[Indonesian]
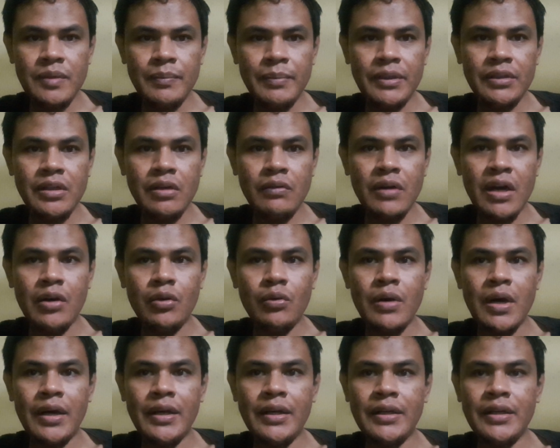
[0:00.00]
mempertaruhkan
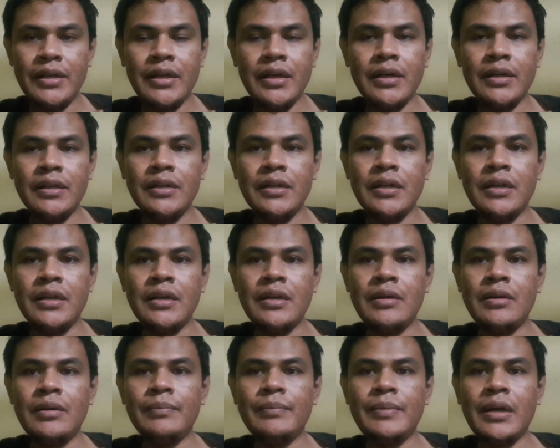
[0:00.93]
uang ini ya
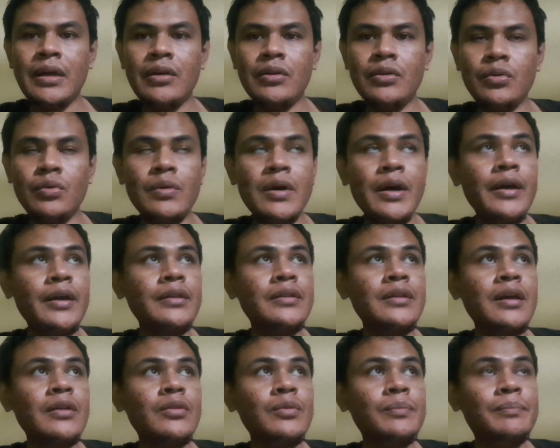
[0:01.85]
baik itu uang
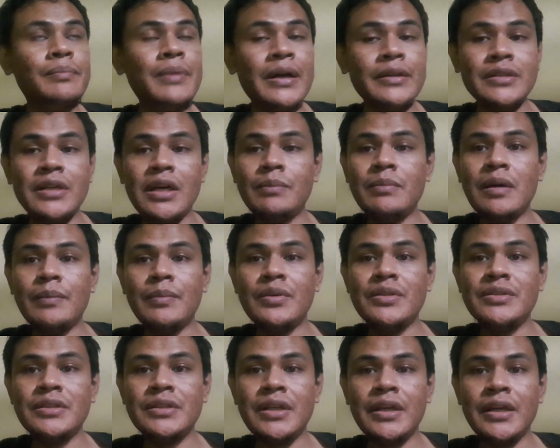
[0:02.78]
kita itu banyak maupun
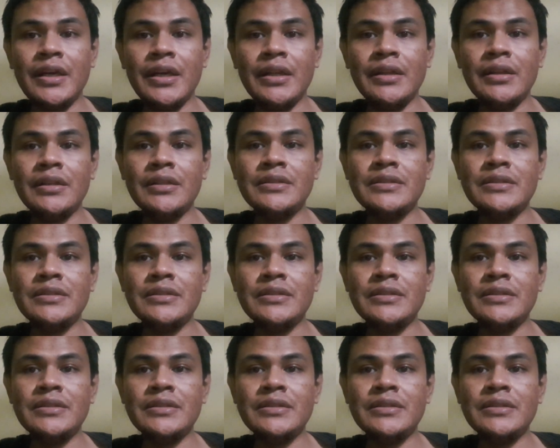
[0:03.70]
sedikit